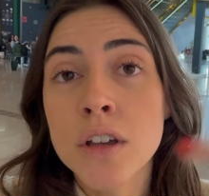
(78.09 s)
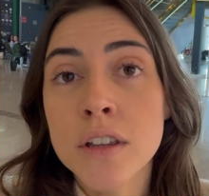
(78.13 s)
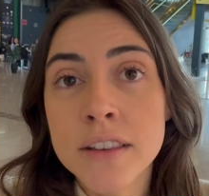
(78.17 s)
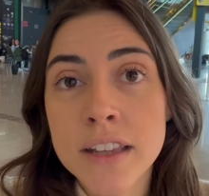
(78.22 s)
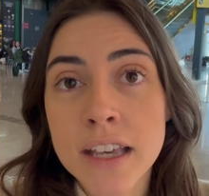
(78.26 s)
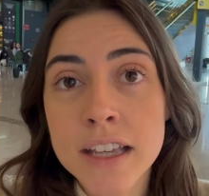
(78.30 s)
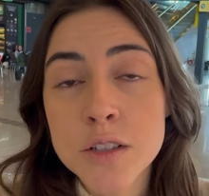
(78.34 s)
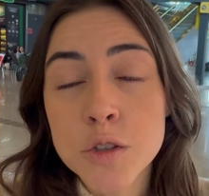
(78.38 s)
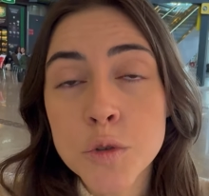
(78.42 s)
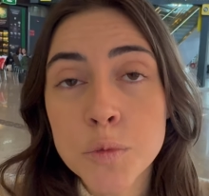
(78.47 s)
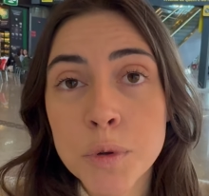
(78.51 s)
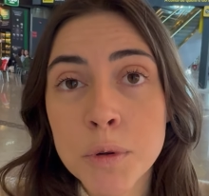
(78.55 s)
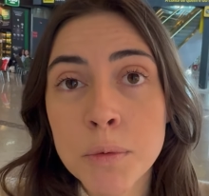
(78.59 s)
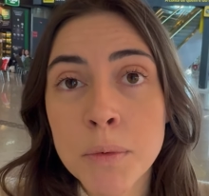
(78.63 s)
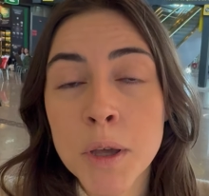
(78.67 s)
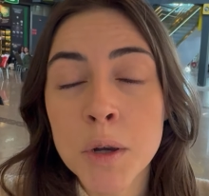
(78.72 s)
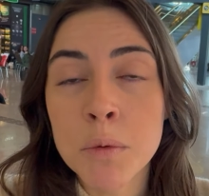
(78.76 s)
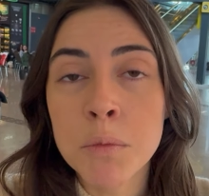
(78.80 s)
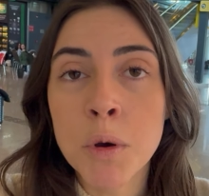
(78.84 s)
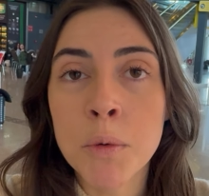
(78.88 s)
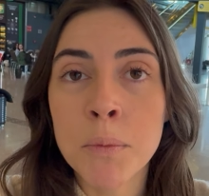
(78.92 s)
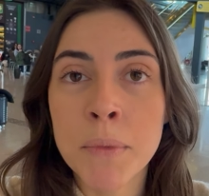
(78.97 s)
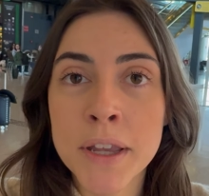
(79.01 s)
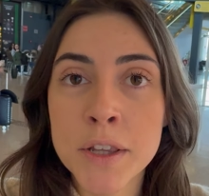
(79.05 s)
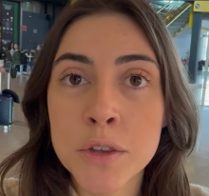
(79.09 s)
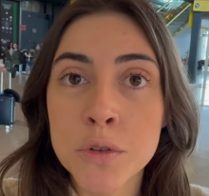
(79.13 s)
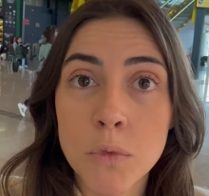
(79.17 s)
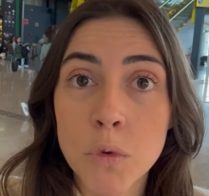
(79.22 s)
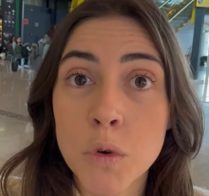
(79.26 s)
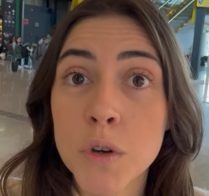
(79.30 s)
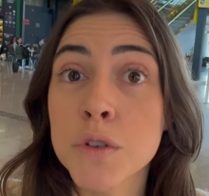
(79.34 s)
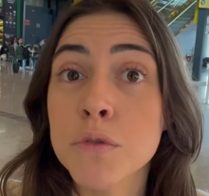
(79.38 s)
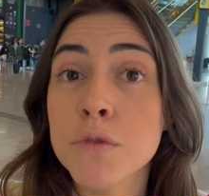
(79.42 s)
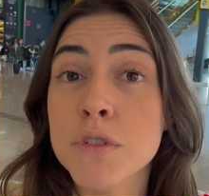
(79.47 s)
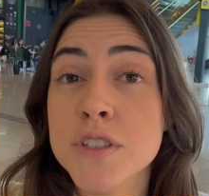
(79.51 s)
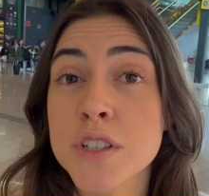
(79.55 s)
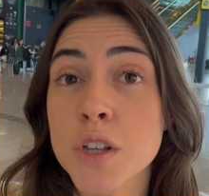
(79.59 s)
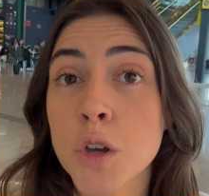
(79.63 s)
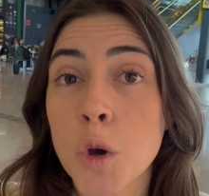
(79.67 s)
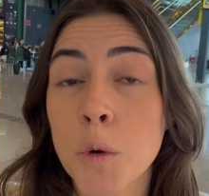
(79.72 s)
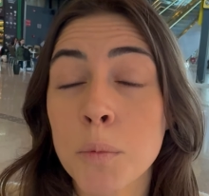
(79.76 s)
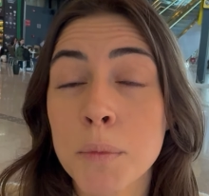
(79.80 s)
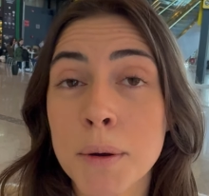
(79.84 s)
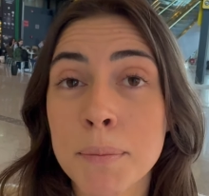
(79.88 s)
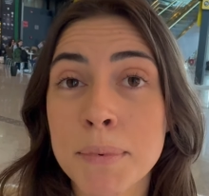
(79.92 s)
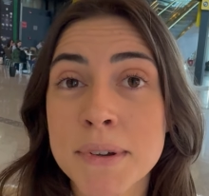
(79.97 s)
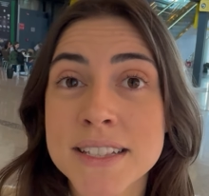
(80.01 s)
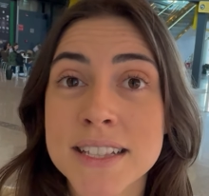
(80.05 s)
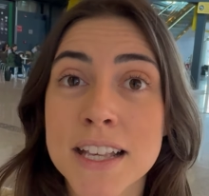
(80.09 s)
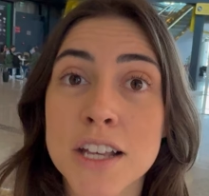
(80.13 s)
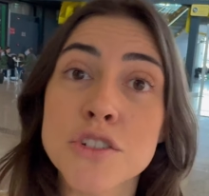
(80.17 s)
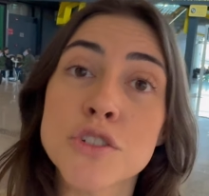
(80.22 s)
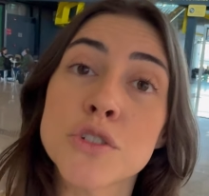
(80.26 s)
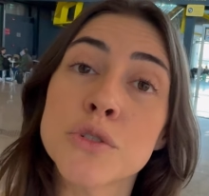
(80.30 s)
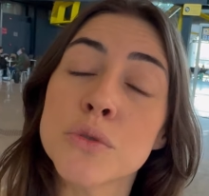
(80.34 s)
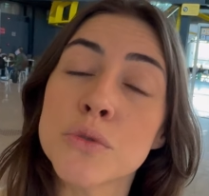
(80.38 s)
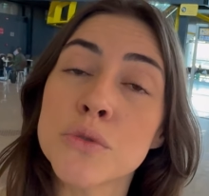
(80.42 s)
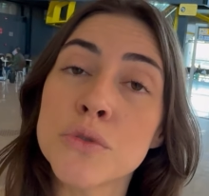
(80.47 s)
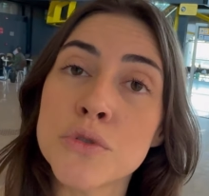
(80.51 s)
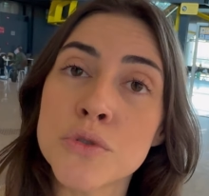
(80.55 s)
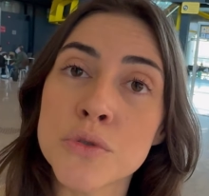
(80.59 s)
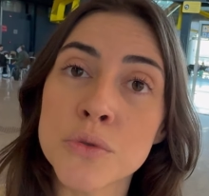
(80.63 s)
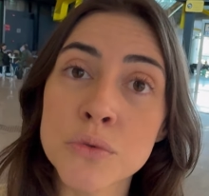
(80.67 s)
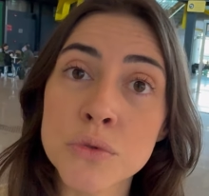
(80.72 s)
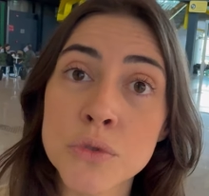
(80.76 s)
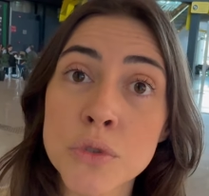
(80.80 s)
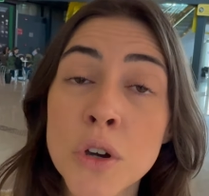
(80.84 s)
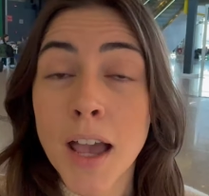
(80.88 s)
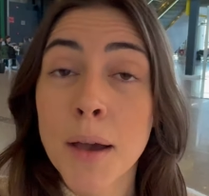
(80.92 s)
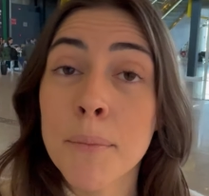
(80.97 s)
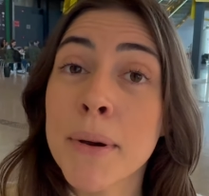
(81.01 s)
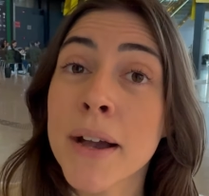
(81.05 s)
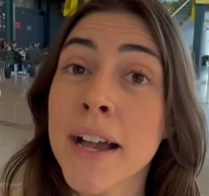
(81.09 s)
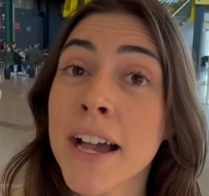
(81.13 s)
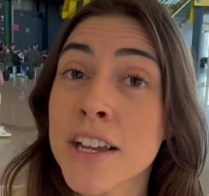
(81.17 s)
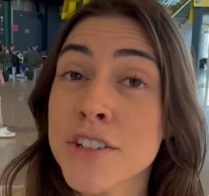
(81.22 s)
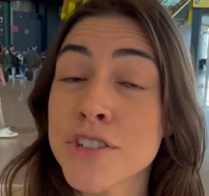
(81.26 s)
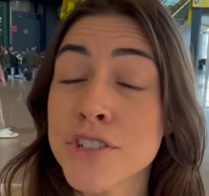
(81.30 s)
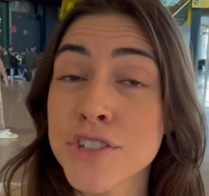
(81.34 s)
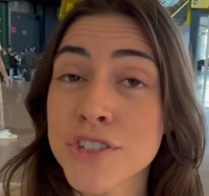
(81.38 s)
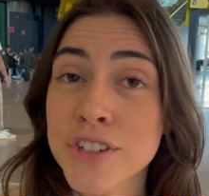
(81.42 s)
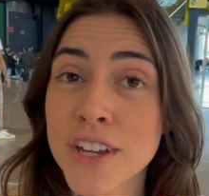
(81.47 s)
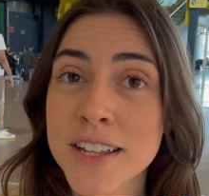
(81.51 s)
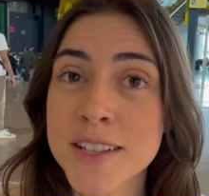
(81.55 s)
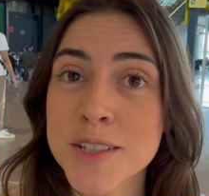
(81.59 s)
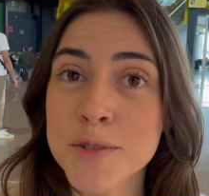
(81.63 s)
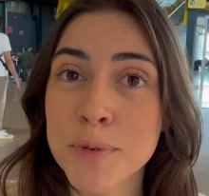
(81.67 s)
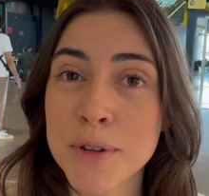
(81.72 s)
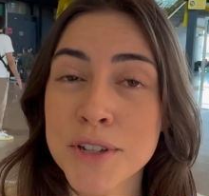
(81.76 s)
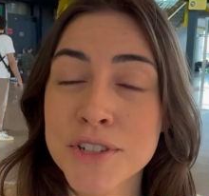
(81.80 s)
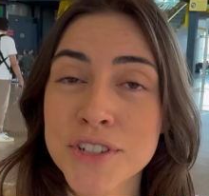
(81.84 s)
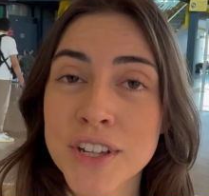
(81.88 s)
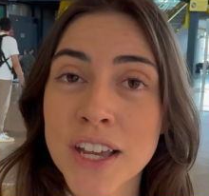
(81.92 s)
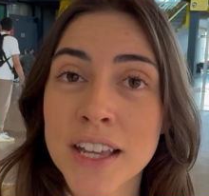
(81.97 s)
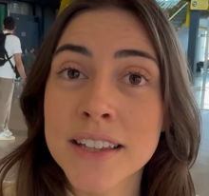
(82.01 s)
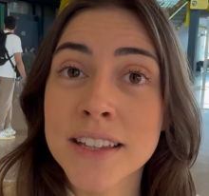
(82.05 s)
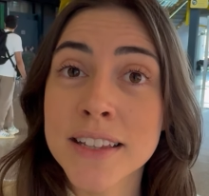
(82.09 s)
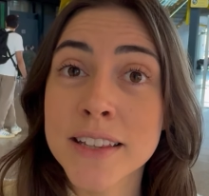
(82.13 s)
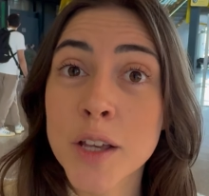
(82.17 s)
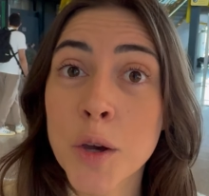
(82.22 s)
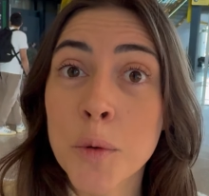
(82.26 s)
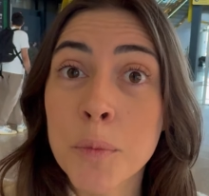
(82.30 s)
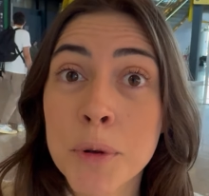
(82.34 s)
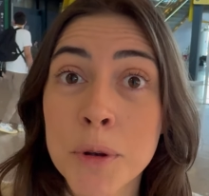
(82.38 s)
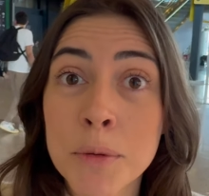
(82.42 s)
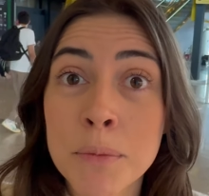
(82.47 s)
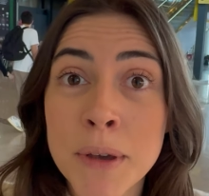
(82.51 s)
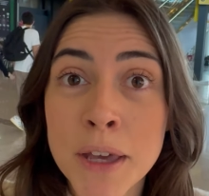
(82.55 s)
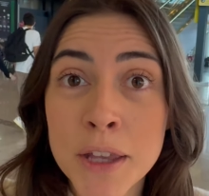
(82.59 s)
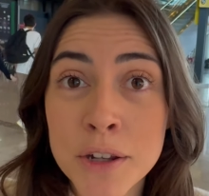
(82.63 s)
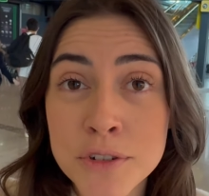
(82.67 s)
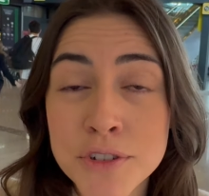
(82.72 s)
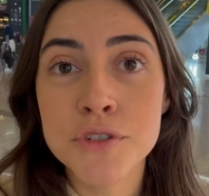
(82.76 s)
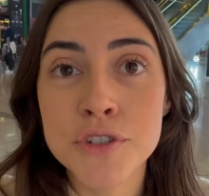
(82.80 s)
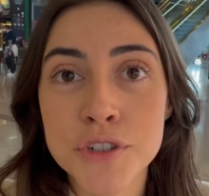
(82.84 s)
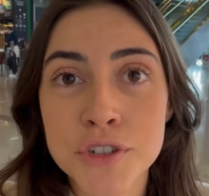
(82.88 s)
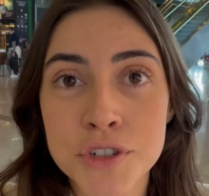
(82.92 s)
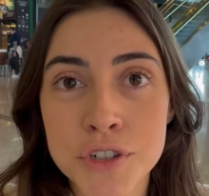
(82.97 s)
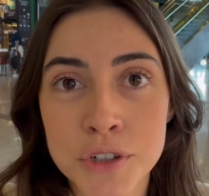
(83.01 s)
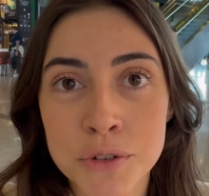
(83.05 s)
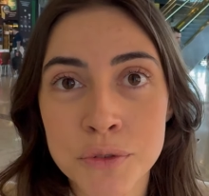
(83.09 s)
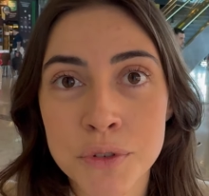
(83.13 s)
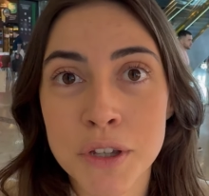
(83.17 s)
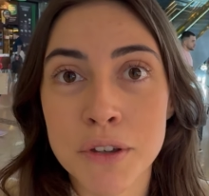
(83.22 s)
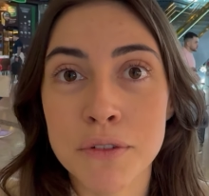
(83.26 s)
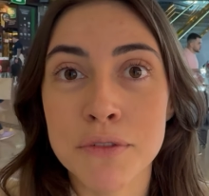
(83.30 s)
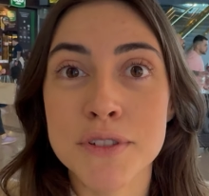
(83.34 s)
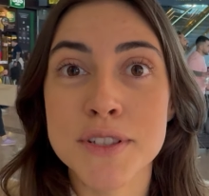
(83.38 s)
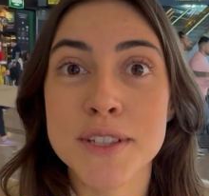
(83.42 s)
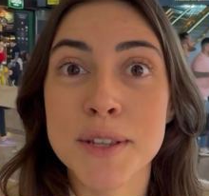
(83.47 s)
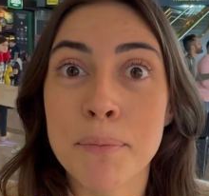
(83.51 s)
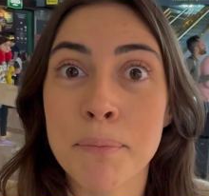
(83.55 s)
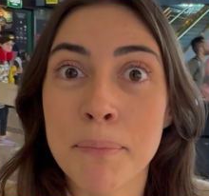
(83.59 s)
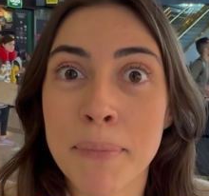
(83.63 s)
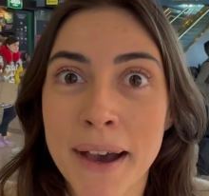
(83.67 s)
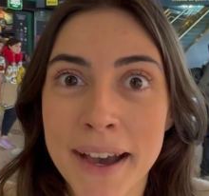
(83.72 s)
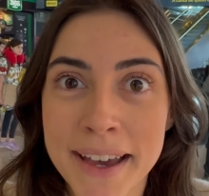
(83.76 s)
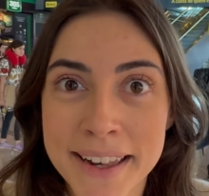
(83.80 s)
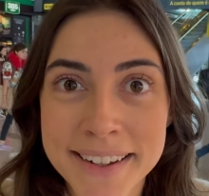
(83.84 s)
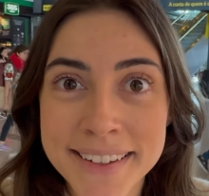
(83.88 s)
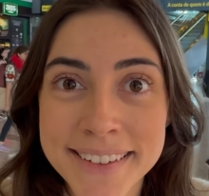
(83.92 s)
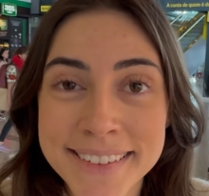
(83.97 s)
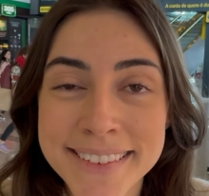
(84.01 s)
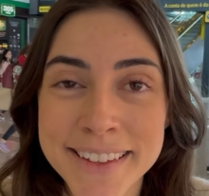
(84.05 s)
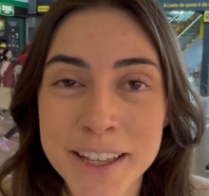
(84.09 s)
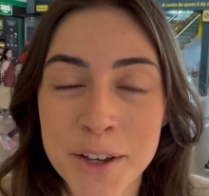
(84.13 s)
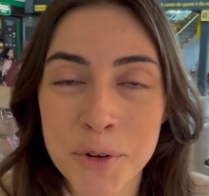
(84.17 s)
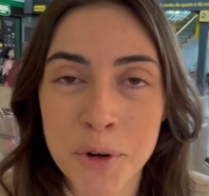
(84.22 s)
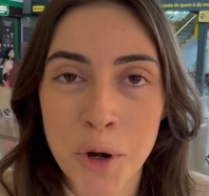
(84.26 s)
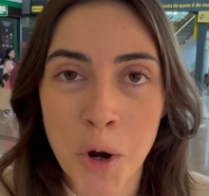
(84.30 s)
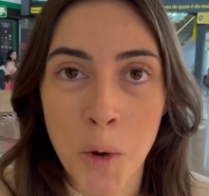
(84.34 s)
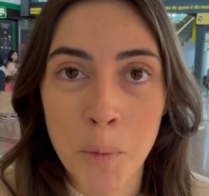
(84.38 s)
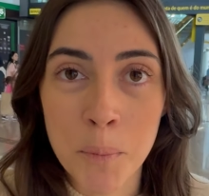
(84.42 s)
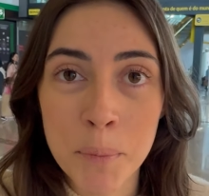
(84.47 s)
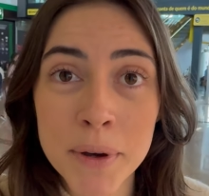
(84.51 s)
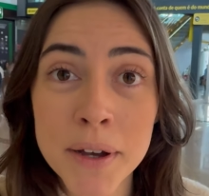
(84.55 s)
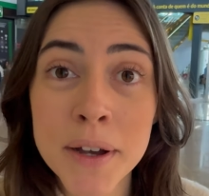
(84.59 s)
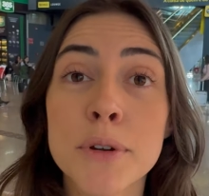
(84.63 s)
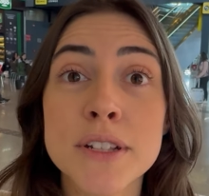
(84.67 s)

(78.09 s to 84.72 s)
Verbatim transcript: desde o primeiro momento, quando você compra a passagem tudo junto, a bagagem já é despachada até o primeiro destino que você para na Europa.